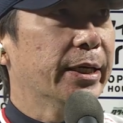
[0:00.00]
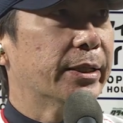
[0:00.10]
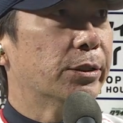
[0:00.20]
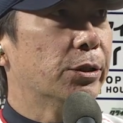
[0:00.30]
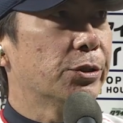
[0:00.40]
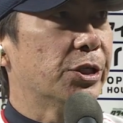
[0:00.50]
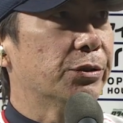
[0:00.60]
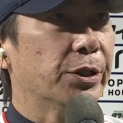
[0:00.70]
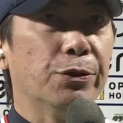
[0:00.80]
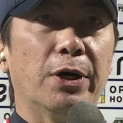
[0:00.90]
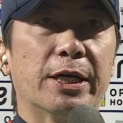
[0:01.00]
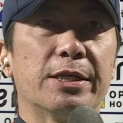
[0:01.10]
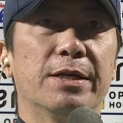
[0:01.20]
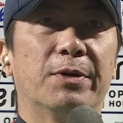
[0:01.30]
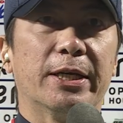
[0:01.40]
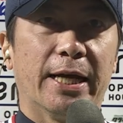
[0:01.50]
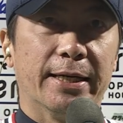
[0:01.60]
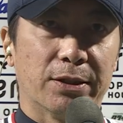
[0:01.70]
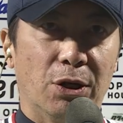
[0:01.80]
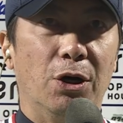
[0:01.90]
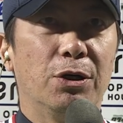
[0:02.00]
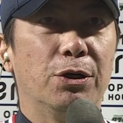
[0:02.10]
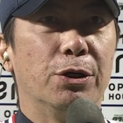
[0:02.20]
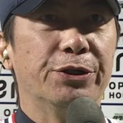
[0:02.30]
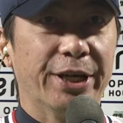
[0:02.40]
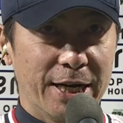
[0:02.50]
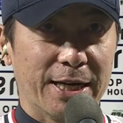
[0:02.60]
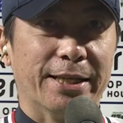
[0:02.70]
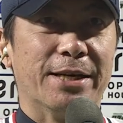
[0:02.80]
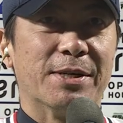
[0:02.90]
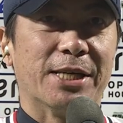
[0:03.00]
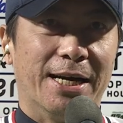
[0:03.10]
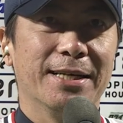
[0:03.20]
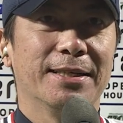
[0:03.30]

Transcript: あの神宮で胴上げしてもらいたいなと念願叶いました